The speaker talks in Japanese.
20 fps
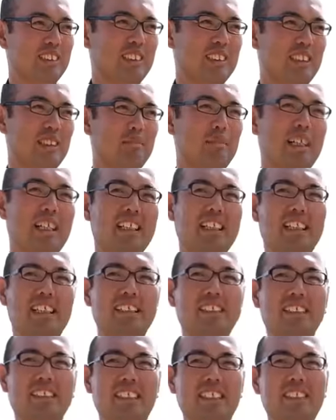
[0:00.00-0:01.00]
いちまん
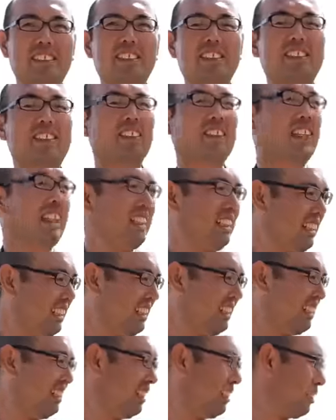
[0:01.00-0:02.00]
えん前後とかね。
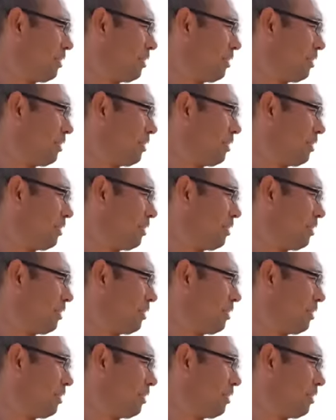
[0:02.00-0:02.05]
そうです